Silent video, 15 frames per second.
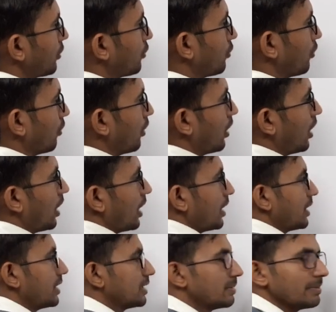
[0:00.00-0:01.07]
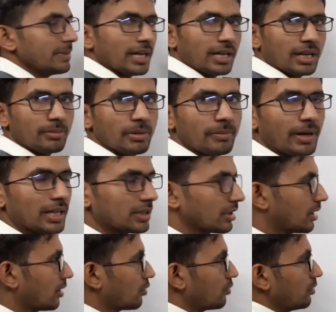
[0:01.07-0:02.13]
टू इसमें अगर मैं बात
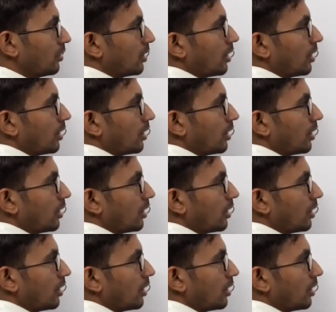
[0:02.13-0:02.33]
करूँ